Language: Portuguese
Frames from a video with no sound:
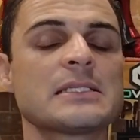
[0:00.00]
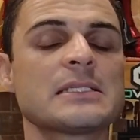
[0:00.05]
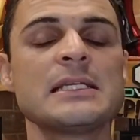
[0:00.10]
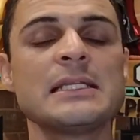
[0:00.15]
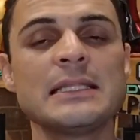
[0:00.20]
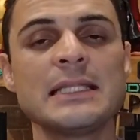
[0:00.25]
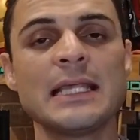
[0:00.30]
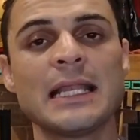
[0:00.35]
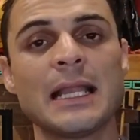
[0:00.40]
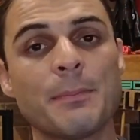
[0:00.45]
que
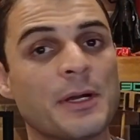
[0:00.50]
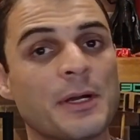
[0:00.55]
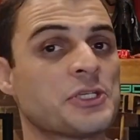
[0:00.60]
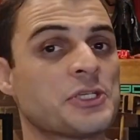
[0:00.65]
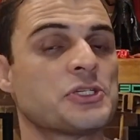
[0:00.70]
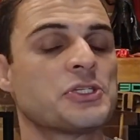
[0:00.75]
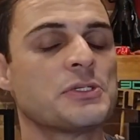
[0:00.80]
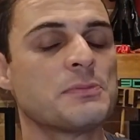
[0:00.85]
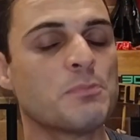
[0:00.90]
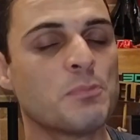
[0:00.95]
tem na
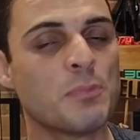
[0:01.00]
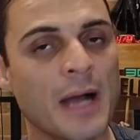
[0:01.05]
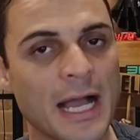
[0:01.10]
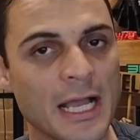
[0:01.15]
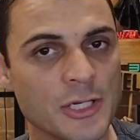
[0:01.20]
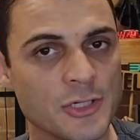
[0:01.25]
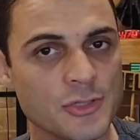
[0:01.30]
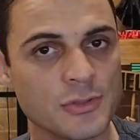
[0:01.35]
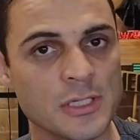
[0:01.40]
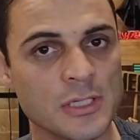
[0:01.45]
parte de
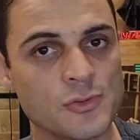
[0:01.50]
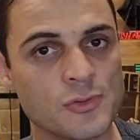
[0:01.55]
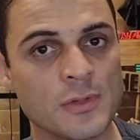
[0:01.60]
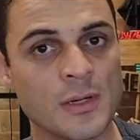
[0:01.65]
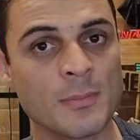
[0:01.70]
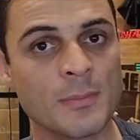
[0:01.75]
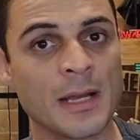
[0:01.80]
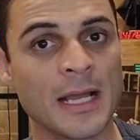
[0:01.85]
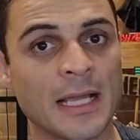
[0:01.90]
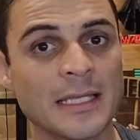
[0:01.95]
baixo da sua
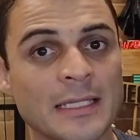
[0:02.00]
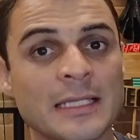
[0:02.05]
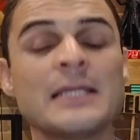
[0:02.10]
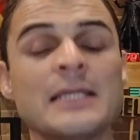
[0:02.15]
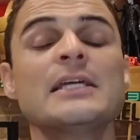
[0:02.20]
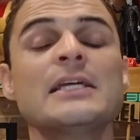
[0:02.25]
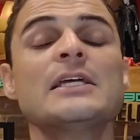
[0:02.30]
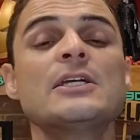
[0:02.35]
máquina,